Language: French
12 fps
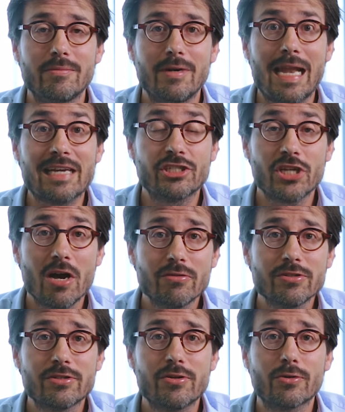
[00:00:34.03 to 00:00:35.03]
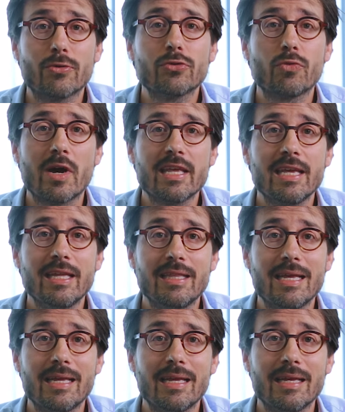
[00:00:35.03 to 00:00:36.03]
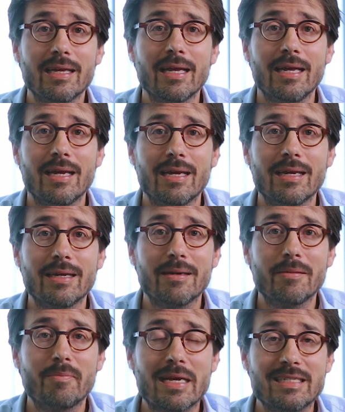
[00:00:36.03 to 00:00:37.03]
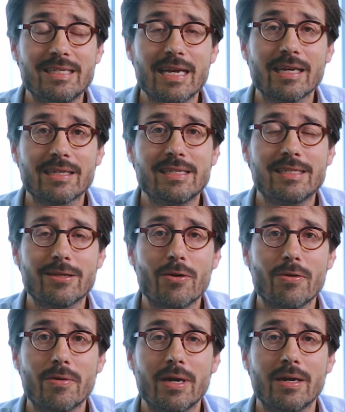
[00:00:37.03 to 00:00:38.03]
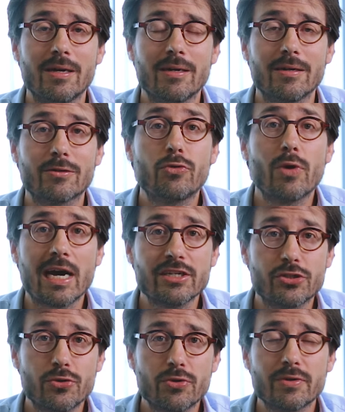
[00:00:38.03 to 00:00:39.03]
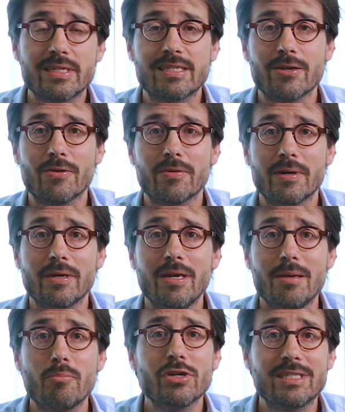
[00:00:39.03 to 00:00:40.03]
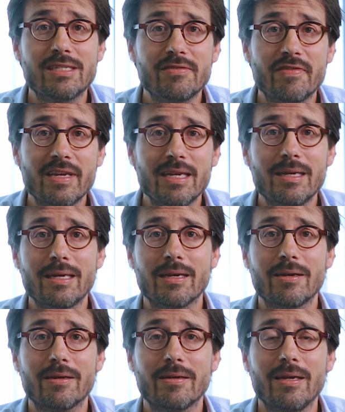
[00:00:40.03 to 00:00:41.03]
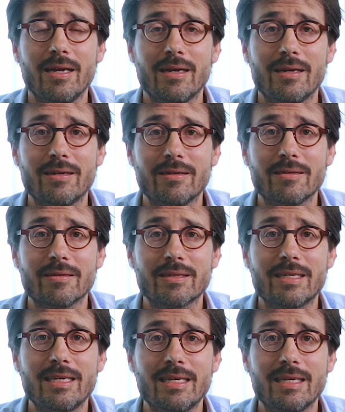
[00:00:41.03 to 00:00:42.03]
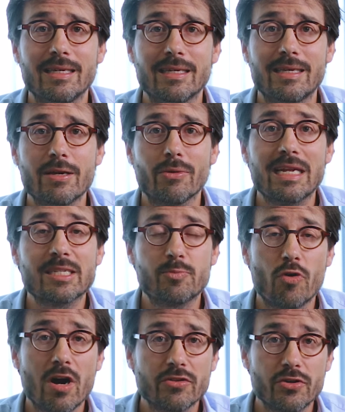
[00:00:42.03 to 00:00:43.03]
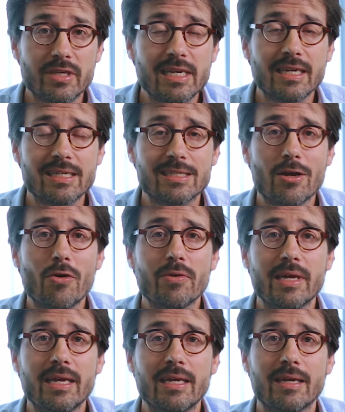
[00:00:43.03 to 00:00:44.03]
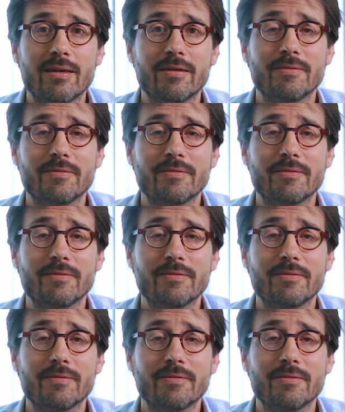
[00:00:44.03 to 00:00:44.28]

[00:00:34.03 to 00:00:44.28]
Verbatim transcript: la chance de côtoyer des patients qui sont courageux, qui sont motivés, qui, ont l'espoir de guérison et